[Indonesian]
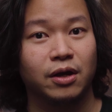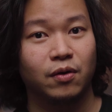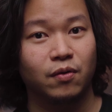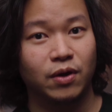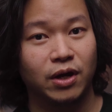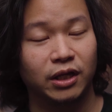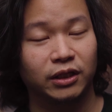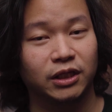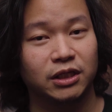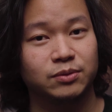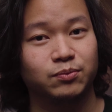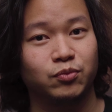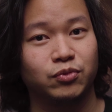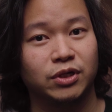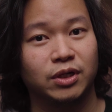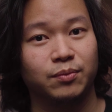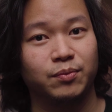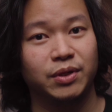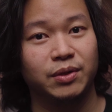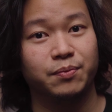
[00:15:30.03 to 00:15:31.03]
kualitas pun
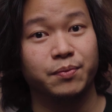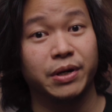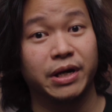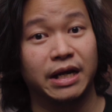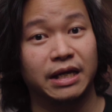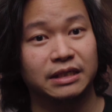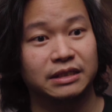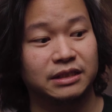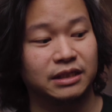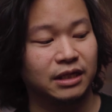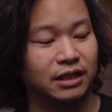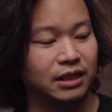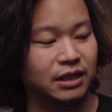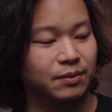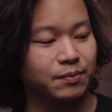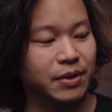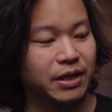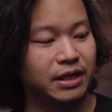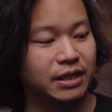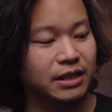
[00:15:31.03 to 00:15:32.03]
lebih berasa
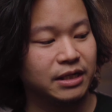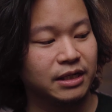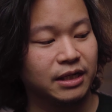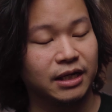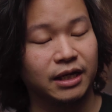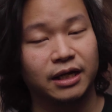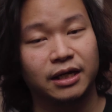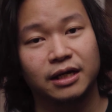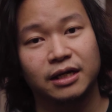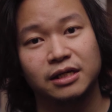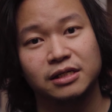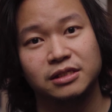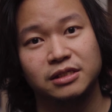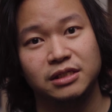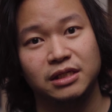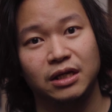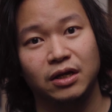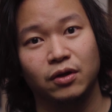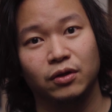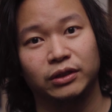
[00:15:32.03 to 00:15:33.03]
dibandingkan
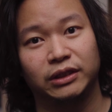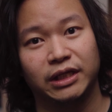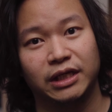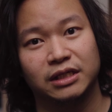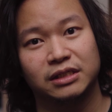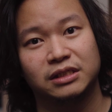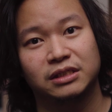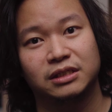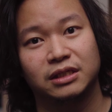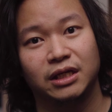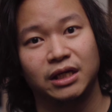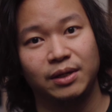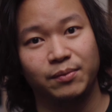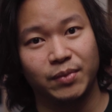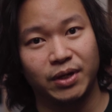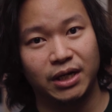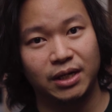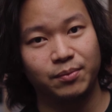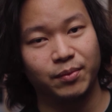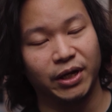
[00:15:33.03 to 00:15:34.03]
Zilot
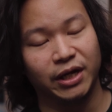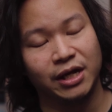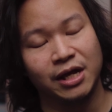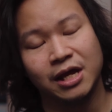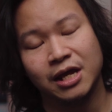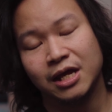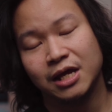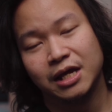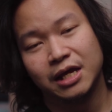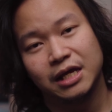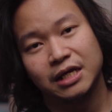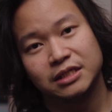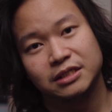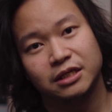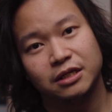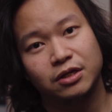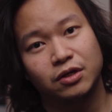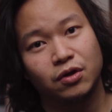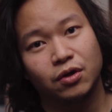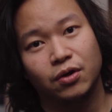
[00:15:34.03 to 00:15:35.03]
S55
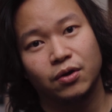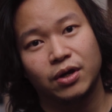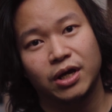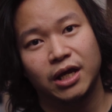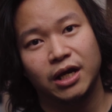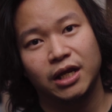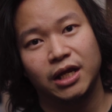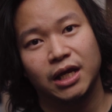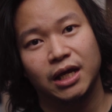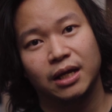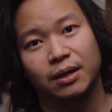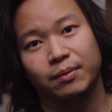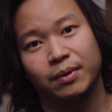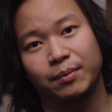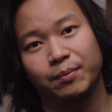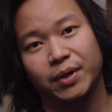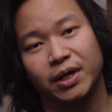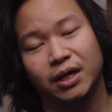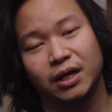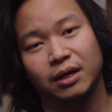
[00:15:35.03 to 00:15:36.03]
jadi kalau kalian
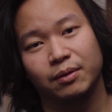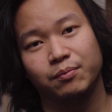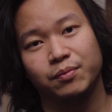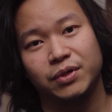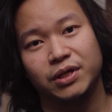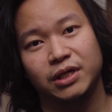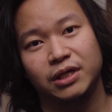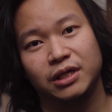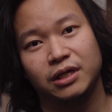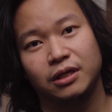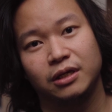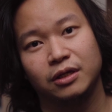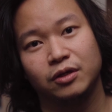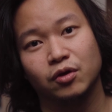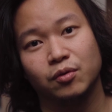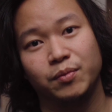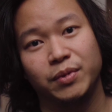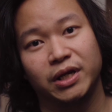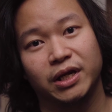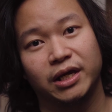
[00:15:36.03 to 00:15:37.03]
memang lebih
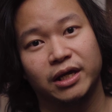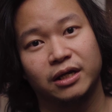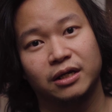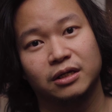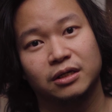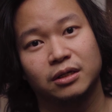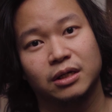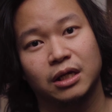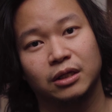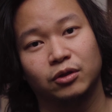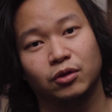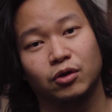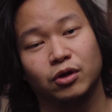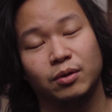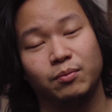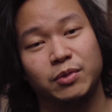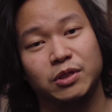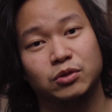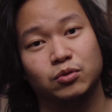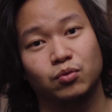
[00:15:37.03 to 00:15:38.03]
dominan atau
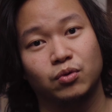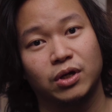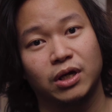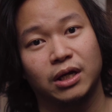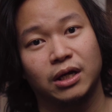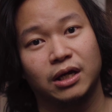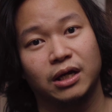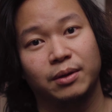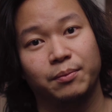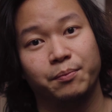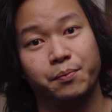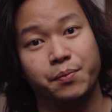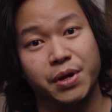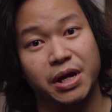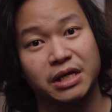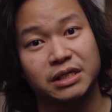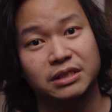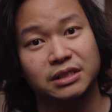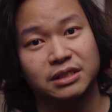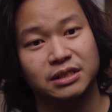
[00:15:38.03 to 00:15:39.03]
lebih suka
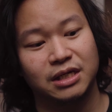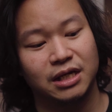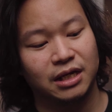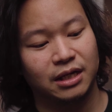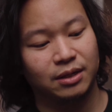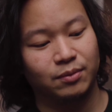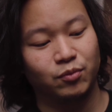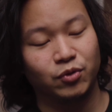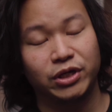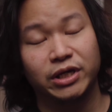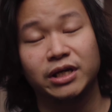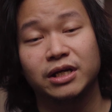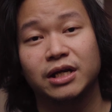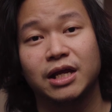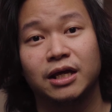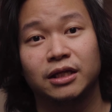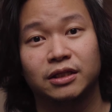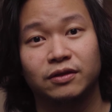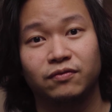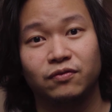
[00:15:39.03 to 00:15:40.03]
bass ya mungkin
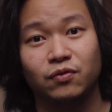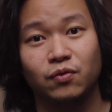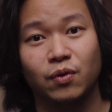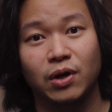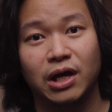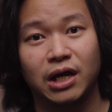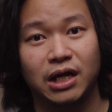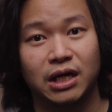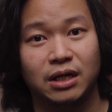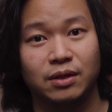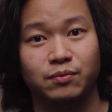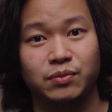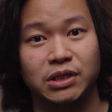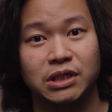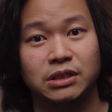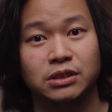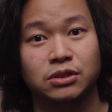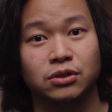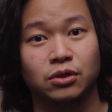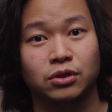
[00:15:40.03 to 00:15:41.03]
aktif 2 akan lebih
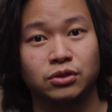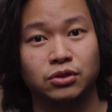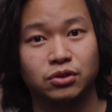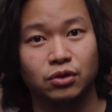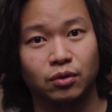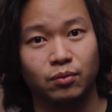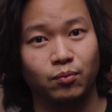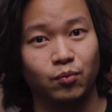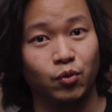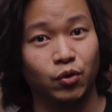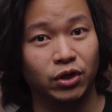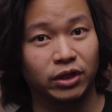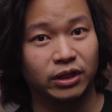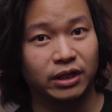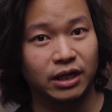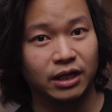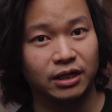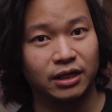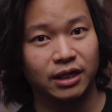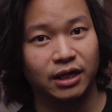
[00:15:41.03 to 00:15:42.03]
cocok buat
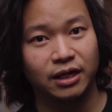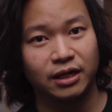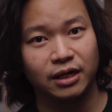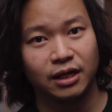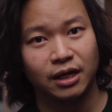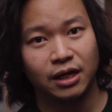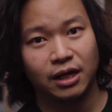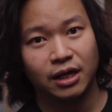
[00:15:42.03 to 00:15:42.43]
kalian